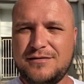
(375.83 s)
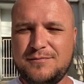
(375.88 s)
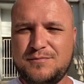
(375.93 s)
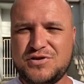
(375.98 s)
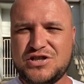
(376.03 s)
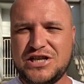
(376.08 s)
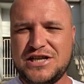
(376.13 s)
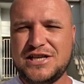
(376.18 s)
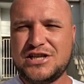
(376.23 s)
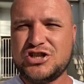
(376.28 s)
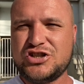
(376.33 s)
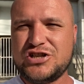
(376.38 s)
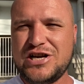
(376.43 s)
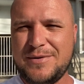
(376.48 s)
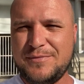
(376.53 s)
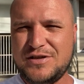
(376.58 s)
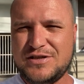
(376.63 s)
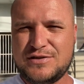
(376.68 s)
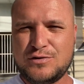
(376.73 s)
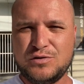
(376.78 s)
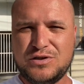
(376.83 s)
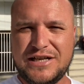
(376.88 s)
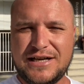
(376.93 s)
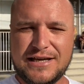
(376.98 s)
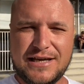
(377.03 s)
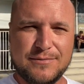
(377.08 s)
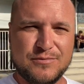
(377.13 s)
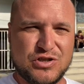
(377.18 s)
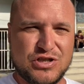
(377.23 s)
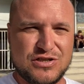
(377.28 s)
przejeżdżamy
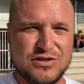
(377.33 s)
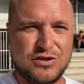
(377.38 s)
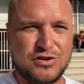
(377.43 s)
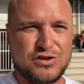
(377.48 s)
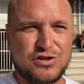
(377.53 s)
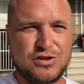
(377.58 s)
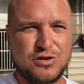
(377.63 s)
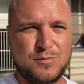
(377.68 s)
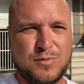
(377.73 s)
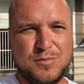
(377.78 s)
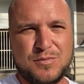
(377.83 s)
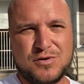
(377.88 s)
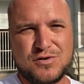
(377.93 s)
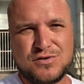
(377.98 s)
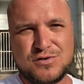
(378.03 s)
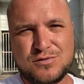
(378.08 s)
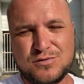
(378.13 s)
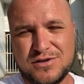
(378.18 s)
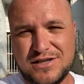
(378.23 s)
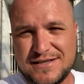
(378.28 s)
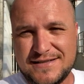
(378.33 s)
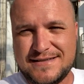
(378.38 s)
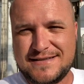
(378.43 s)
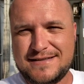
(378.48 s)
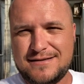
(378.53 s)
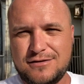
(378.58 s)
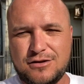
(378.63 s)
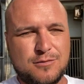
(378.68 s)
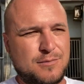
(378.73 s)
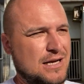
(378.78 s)
skuterkiem czy coś, to po prostu
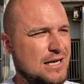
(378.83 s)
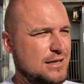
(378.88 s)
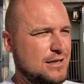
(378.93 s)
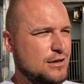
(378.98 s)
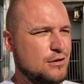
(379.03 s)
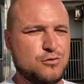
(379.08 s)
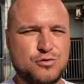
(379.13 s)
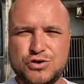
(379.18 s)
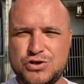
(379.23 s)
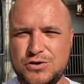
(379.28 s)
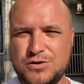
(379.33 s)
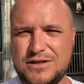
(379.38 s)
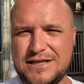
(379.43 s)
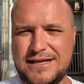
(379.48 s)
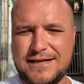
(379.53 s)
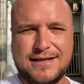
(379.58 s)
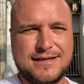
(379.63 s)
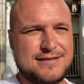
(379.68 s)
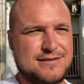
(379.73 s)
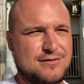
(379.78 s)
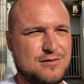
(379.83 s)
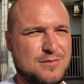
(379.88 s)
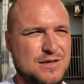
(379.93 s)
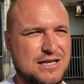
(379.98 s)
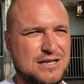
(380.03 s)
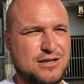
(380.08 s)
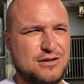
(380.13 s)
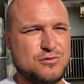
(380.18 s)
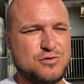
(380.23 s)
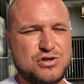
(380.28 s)
jest normalnie luźno, tak? Jest
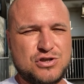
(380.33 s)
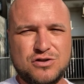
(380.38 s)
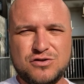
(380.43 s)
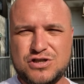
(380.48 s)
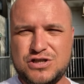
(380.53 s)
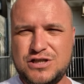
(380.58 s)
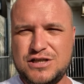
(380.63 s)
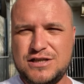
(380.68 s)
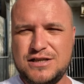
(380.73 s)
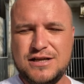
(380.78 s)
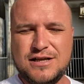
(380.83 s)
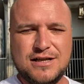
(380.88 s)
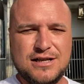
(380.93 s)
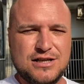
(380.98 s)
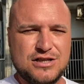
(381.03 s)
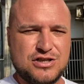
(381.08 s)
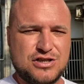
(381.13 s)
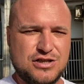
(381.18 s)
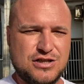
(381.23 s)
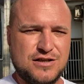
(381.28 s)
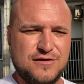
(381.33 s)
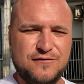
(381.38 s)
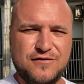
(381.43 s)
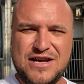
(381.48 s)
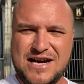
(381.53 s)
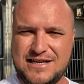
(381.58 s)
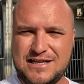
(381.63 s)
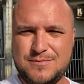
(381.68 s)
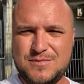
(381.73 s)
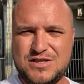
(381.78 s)
normalnie luźno, czyli, czyli w
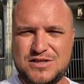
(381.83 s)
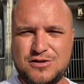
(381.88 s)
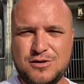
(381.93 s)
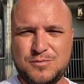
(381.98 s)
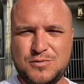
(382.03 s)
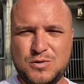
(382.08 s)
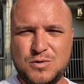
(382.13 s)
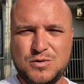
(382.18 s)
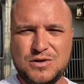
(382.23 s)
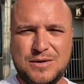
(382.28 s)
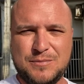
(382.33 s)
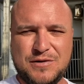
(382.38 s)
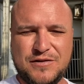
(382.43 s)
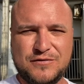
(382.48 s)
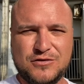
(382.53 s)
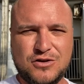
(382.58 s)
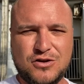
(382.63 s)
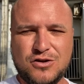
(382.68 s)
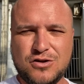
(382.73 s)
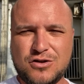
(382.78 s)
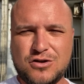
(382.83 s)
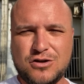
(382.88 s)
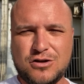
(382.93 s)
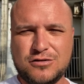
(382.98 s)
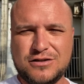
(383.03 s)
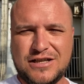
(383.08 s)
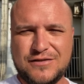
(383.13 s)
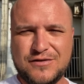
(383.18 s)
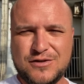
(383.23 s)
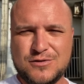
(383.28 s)
jakim stopniu na pewno
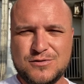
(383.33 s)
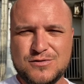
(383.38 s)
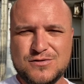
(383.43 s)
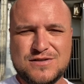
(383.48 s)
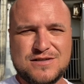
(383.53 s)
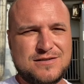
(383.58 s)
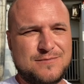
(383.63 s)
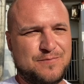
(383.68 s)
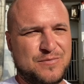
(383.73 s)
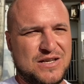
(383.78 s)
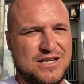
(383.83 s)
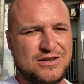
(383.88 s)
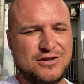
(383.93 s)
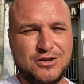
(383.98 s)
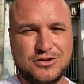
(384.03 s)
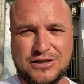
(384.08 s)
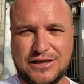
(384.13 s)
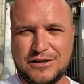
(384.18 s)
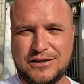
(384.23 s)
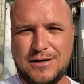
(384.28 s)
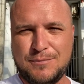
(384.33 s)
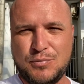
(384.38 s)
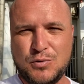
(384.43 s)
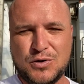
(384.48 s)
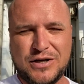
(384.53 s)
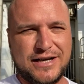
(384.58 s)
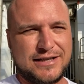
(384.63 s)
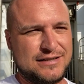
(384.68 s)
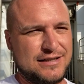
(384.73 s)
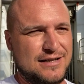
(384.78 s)
koronawirus dotarł na
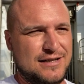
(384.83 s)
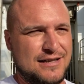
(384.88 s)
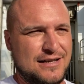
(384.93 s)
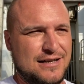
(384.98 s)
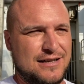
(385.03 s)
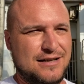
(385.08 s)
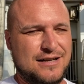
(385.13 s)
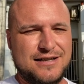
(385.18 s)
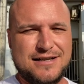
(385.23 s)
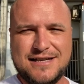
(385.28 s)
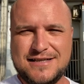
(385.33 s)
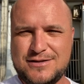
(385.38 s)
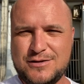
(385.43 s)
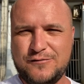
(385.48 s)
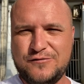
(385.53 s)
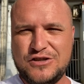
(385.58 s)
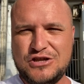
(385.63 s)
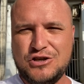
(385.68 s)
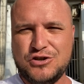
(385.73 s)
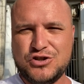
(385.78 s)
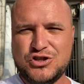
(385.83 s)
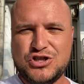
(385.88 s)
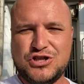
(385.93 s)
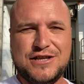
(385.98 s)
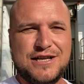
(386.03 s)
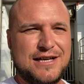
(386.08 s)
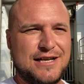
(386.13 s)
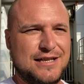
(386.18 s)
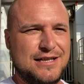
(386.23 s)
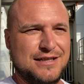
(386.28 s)
Phuket, jest to
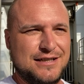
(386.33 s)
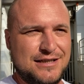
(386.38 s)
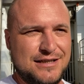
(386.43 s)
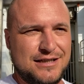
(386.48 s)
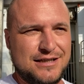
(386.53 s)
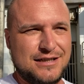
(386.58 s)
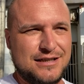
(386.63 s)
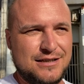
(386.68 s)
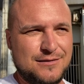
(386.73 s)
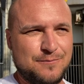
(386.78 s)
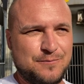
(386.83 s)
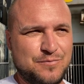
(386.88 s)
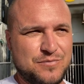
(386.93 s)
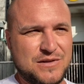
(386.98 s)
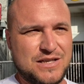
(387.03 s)
widoczne i